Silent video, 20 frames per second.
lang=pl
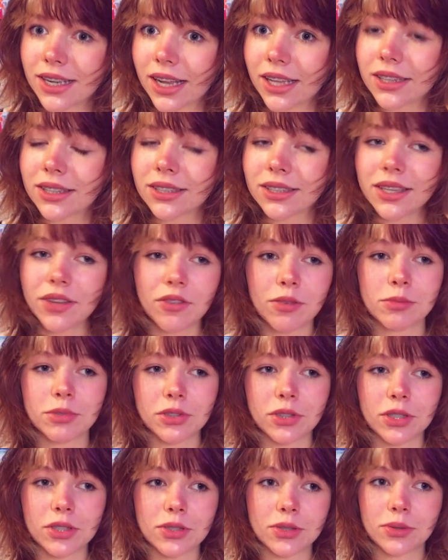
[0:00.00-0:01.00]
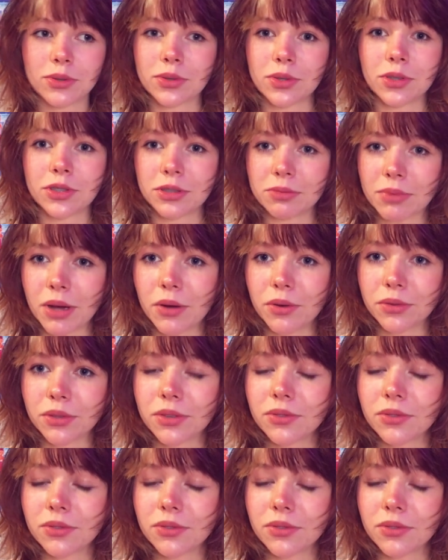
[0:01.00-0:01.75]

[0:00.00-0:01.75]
lat. Nie wiem, czy to jest dużo, czy mało.